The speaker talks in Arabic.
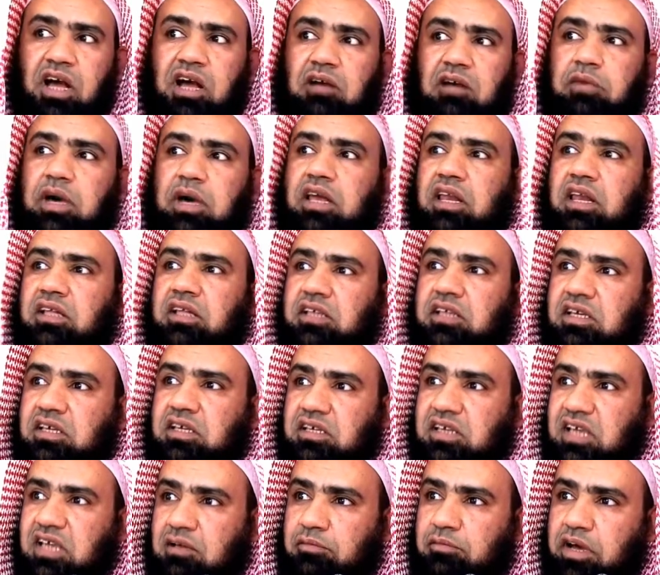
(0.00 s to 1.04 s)
مع ما
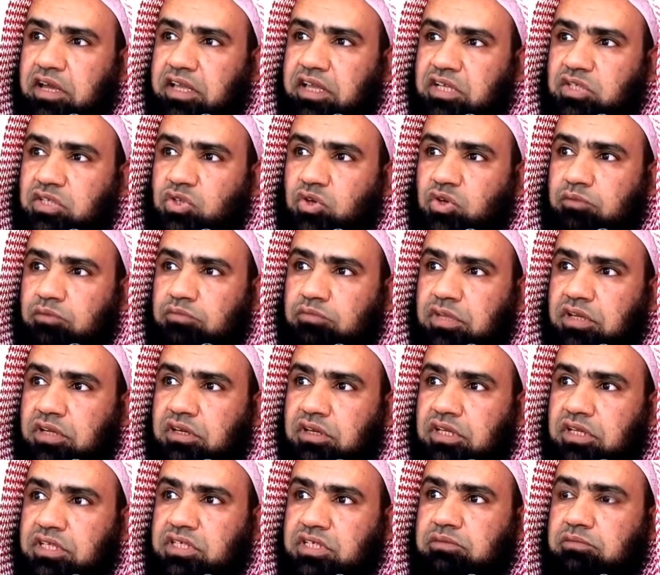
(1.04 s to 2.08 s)
لديه كما يزعم
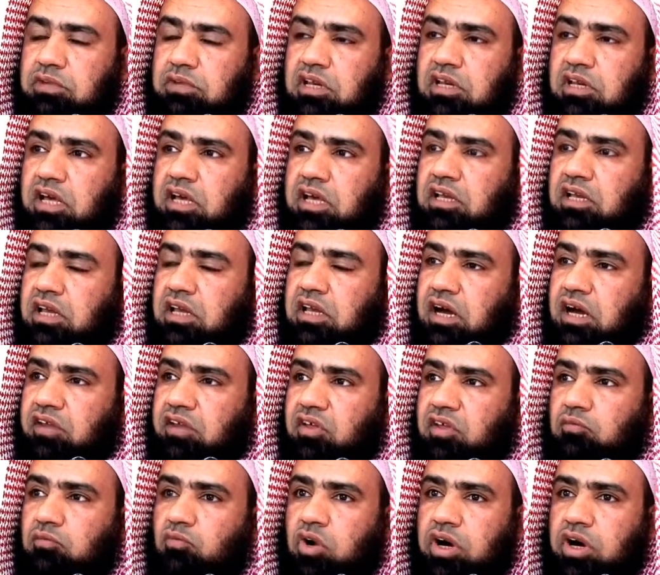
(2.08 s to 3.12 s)
من اسم الله
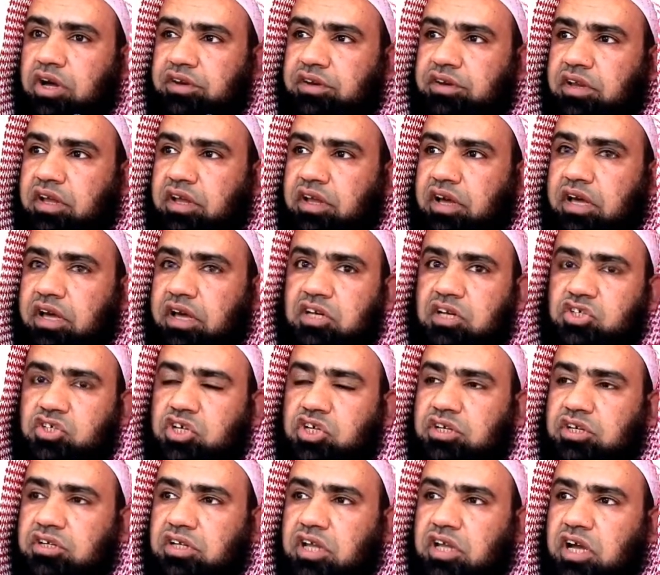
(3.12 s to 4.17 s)
الاعظم وان
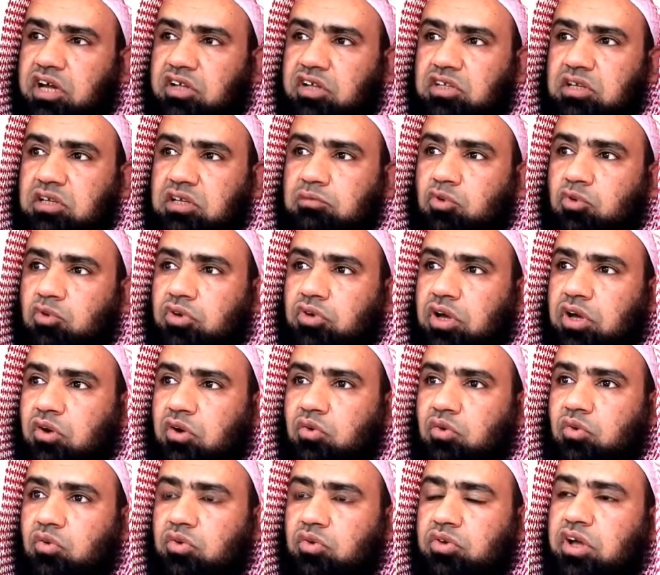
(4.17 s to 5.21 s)
الجن
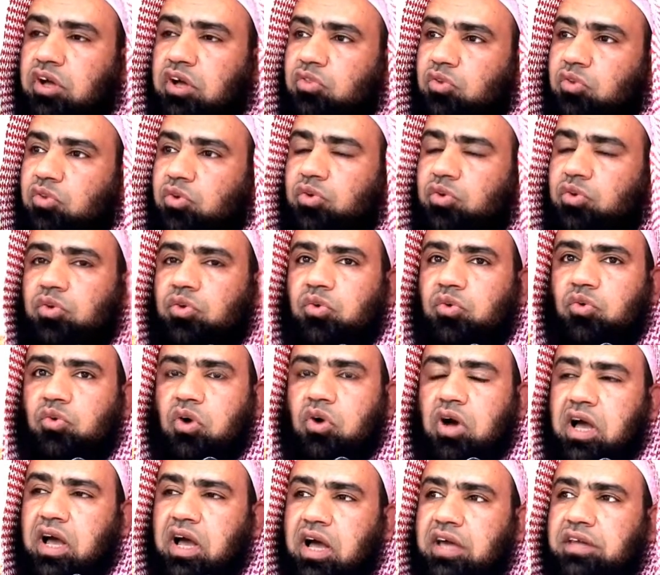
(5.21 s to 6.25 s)
يخدمونه
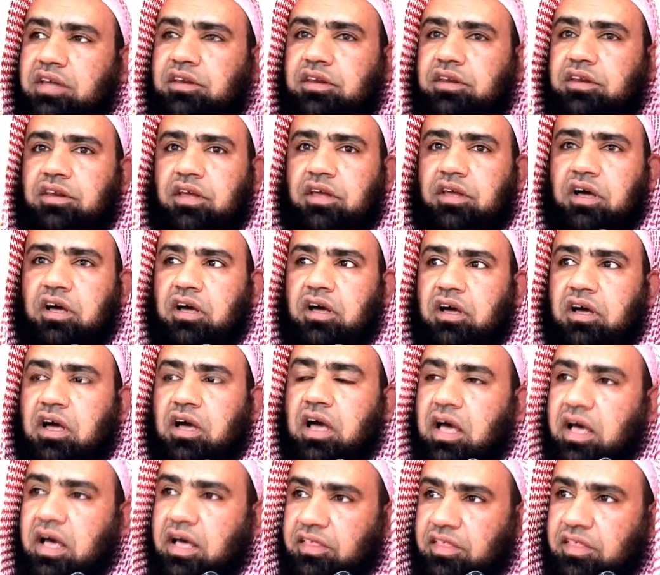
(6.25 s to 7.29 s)
يظن ان
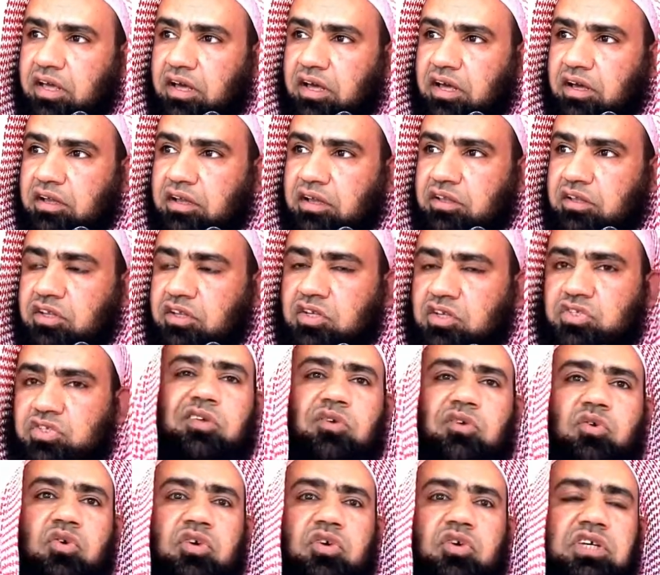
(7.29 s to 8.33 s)
هذا
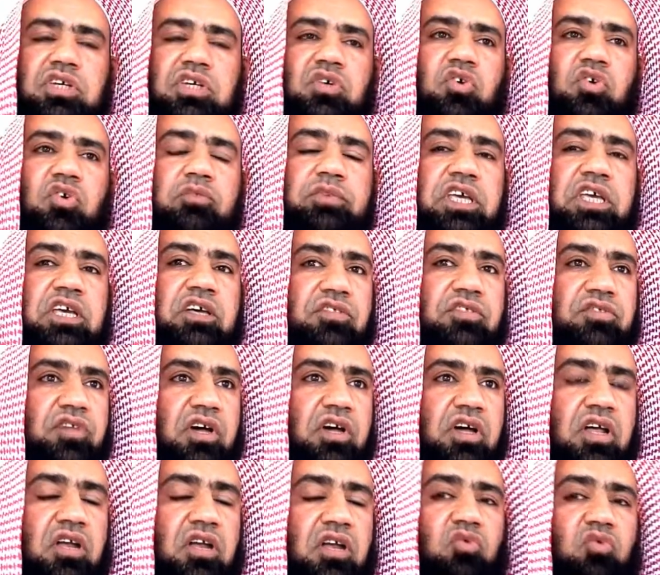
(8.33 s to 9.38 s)
سيوقع به
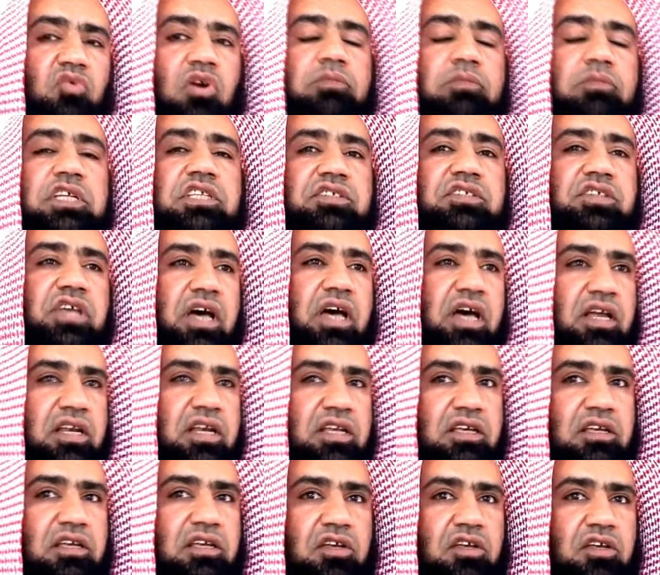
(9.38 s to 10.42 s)
الضار
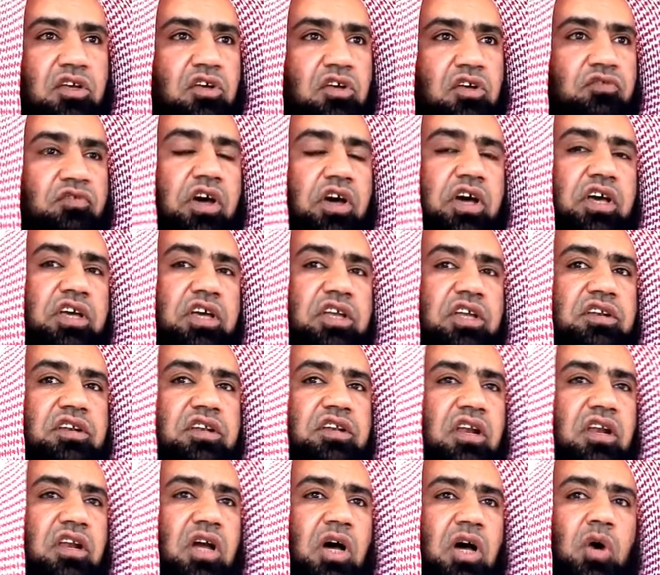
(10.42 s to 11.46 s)
وبالتالي
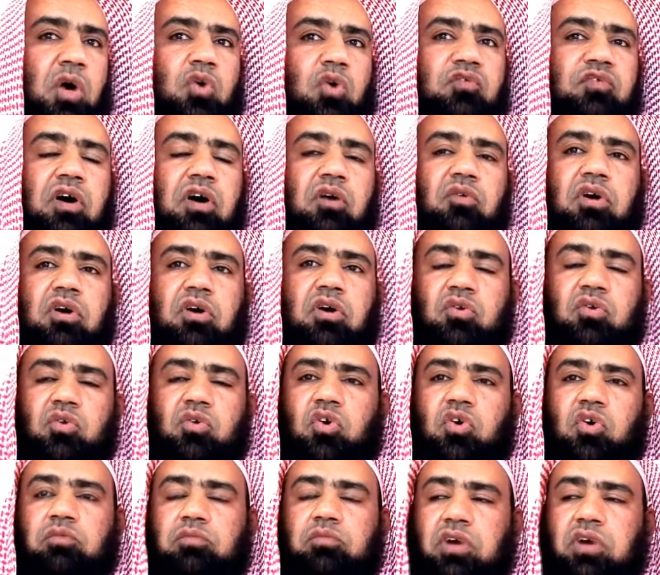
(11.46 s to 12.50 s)
فان الخوف
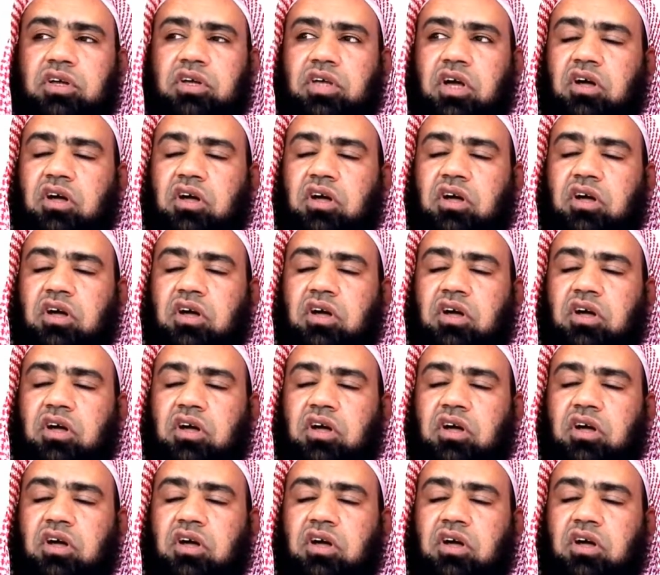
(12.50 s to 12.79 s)
والرعب